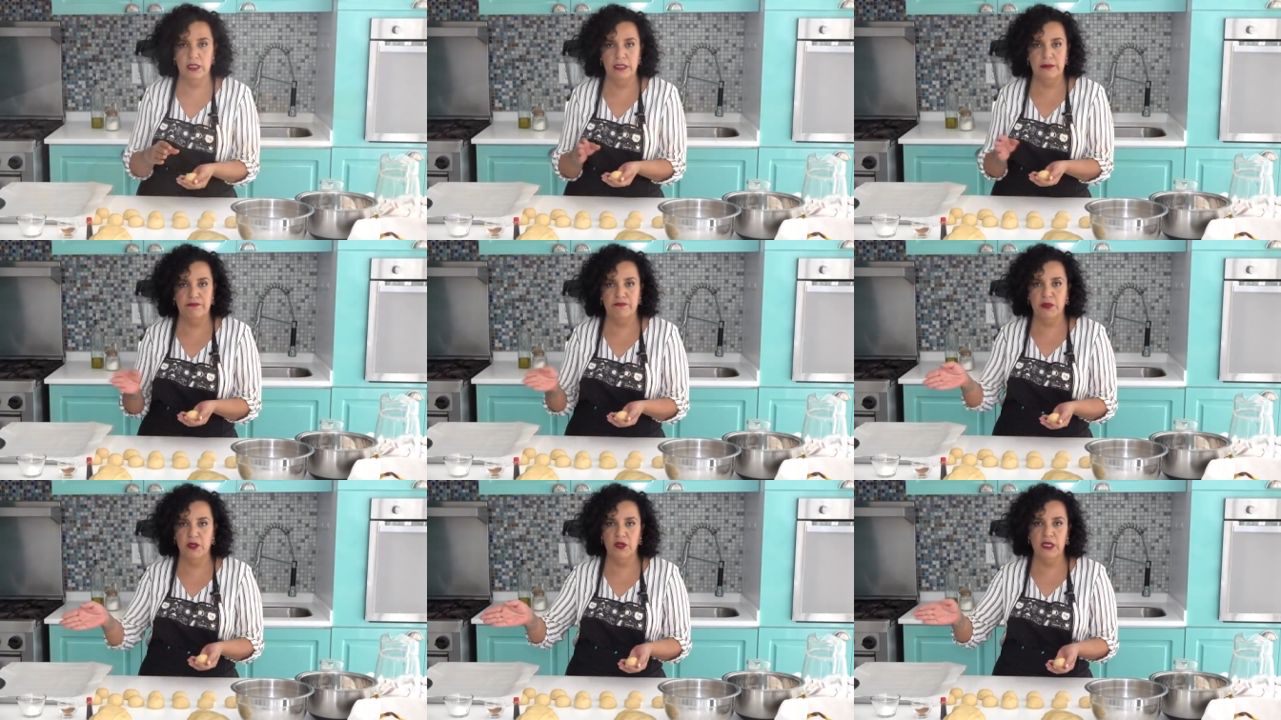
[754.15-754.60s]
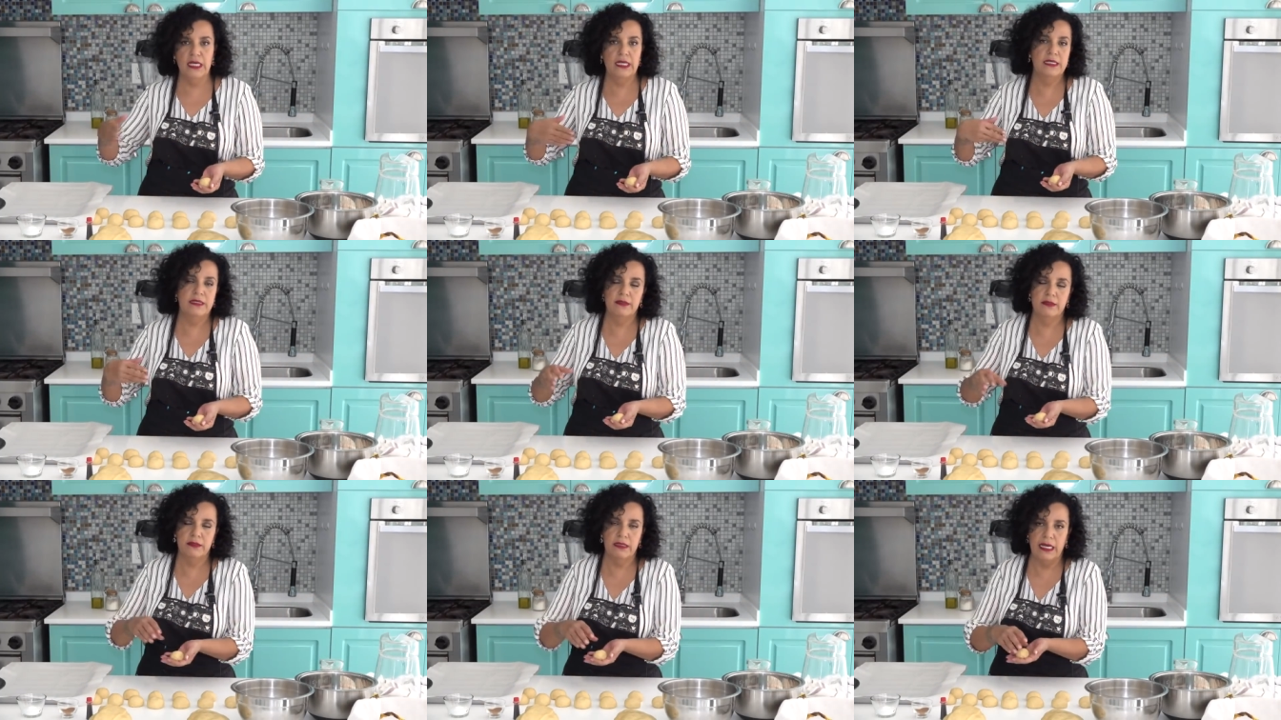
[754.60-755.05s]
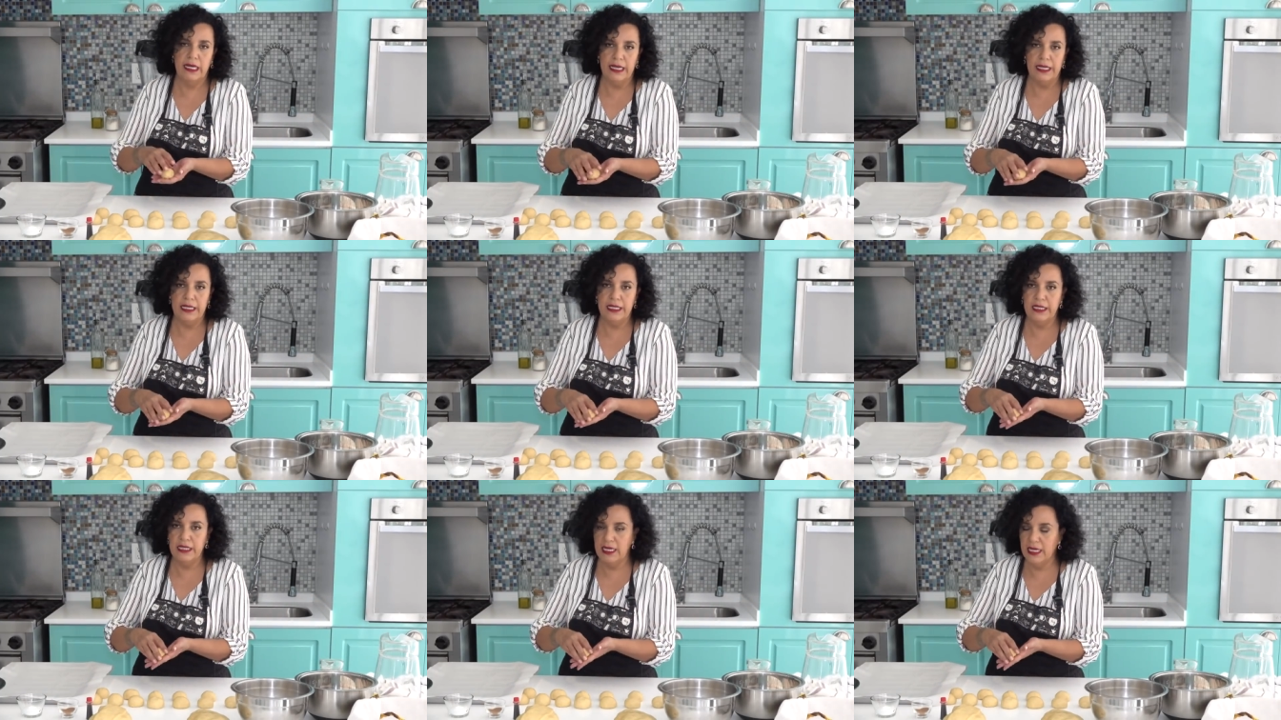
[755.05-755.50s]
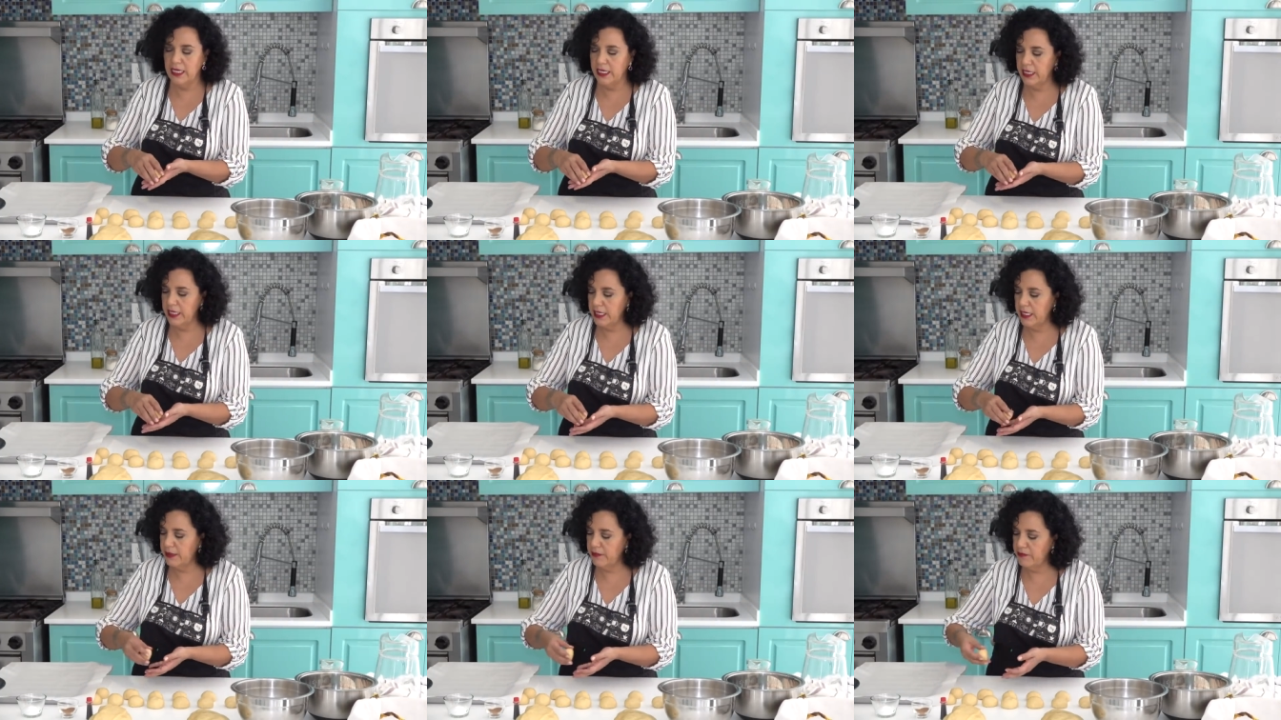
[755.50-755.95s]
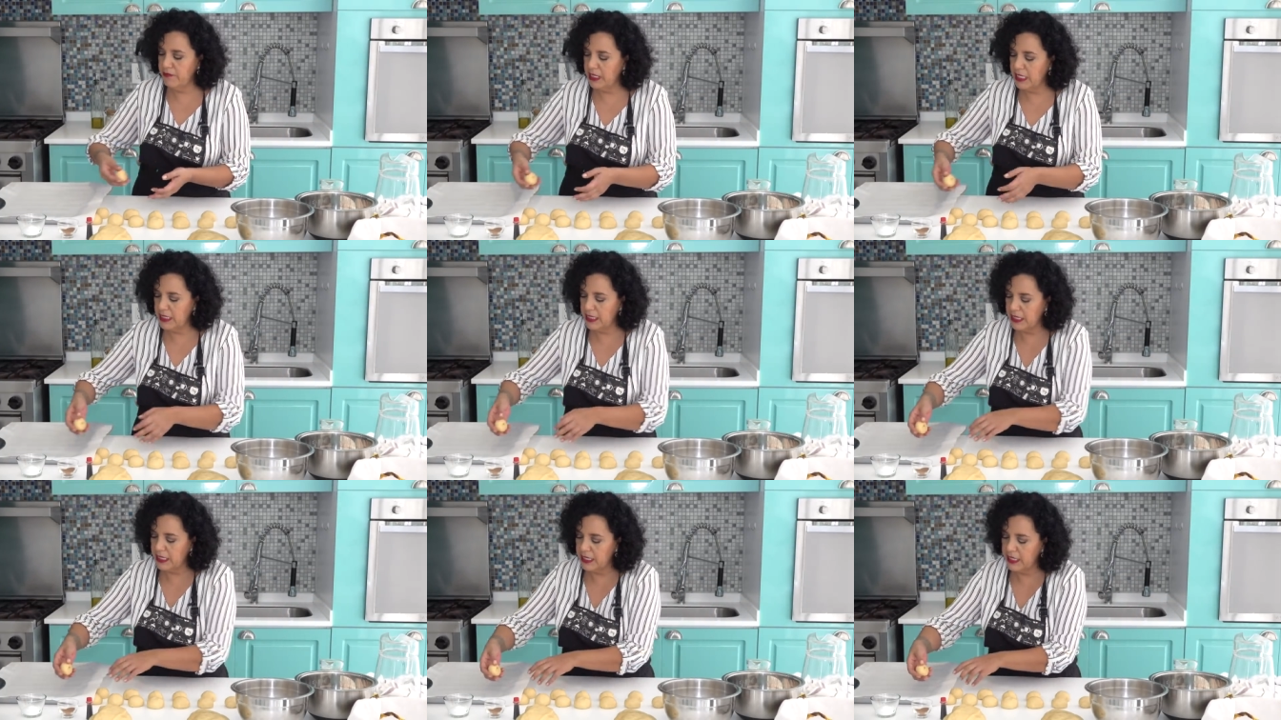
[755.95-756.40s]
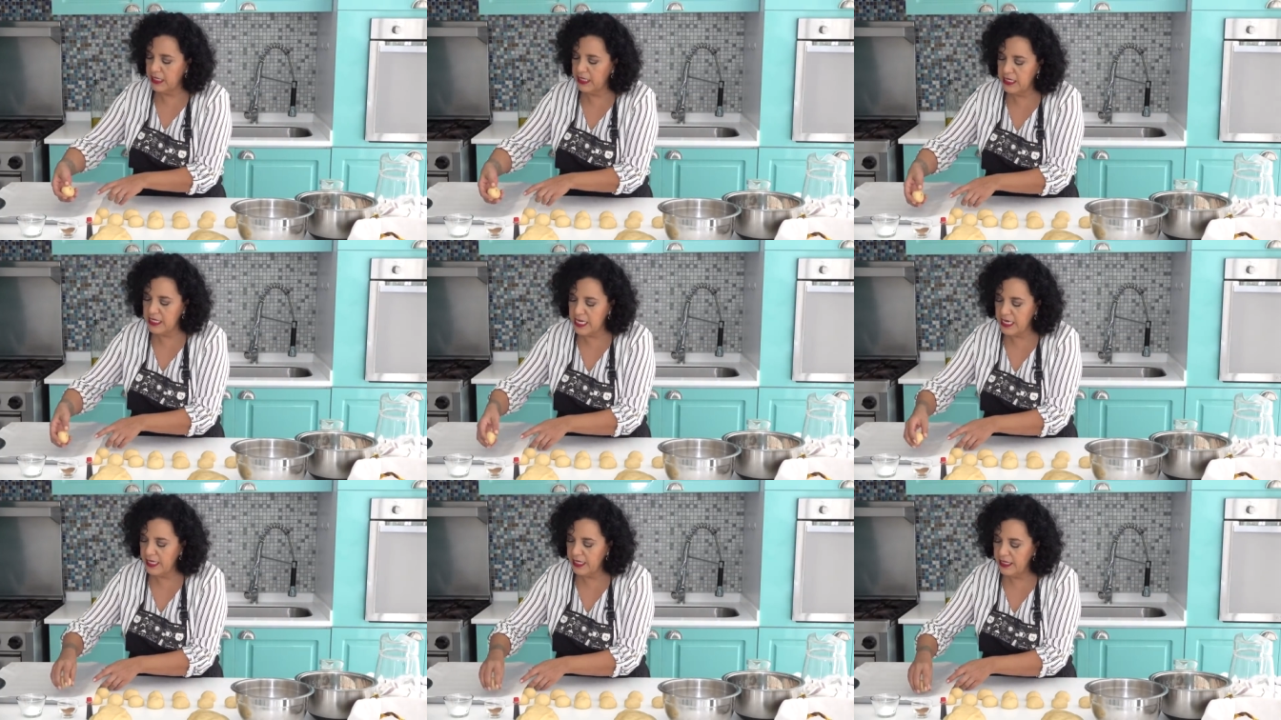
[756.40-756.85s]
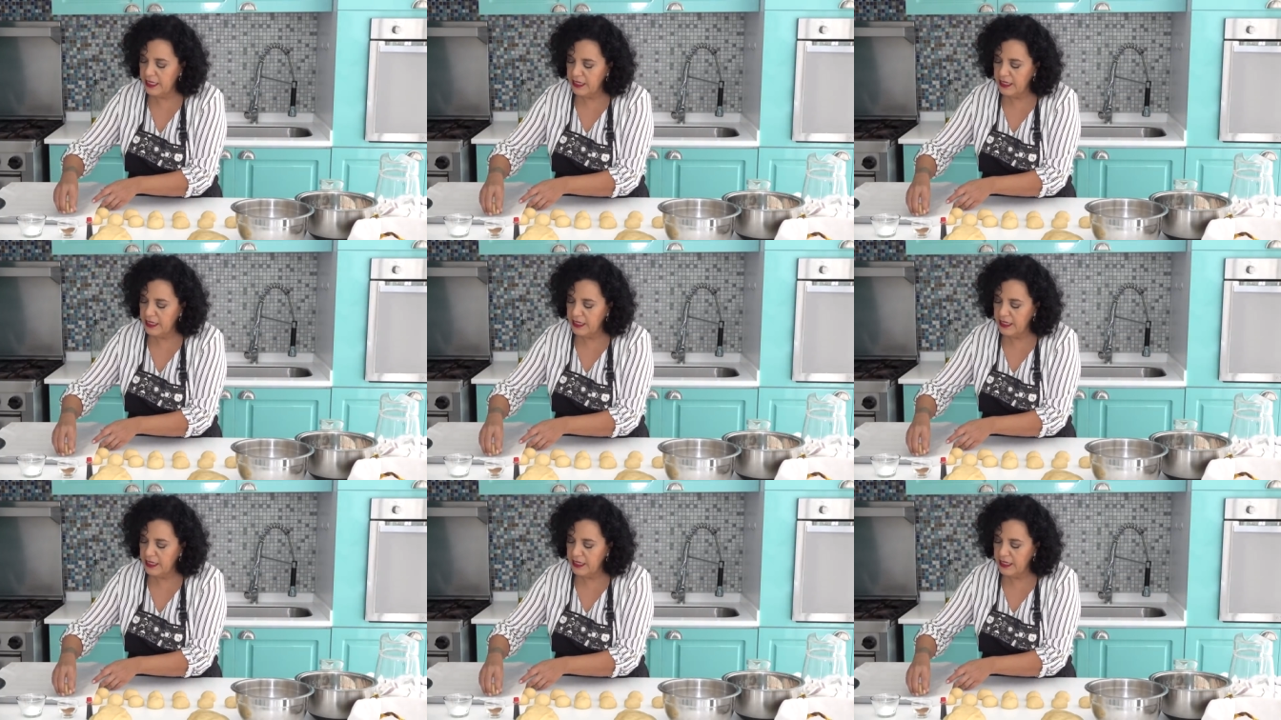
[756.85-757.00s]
eh, pongan harina y mantequilla